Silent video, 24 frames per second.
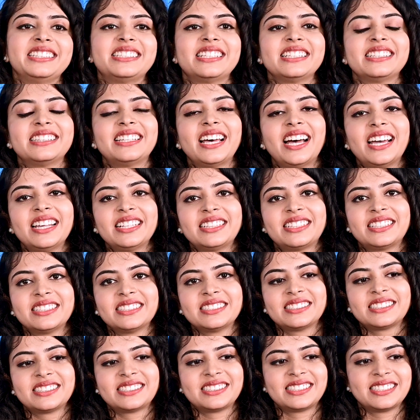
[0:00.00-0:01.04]
சித்தார்த்
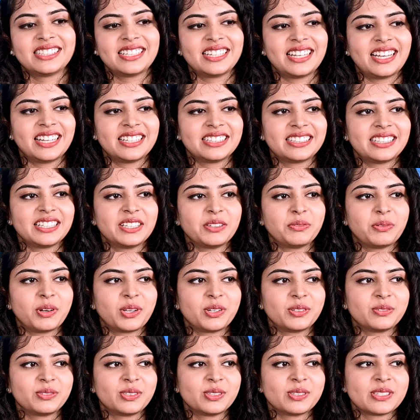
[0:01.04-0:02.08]
இஸ் ஐ திங்க்
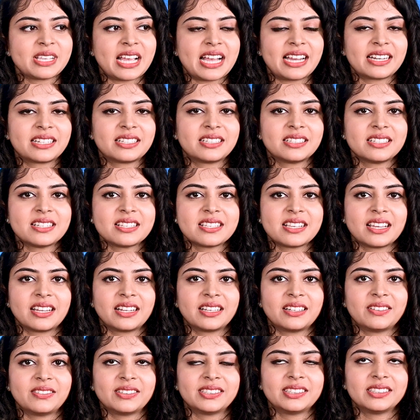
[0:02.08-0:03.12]
ஒன் ஆஃப் தோஸ் ஆக்டர்ஸ்
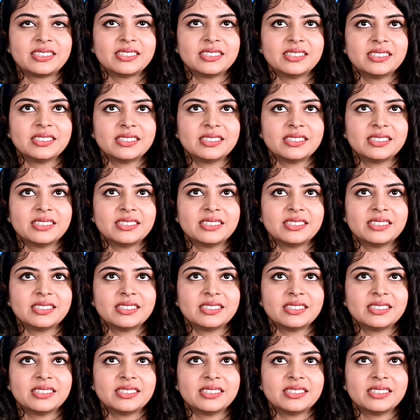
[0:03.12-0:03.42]
எனக்கு வந்து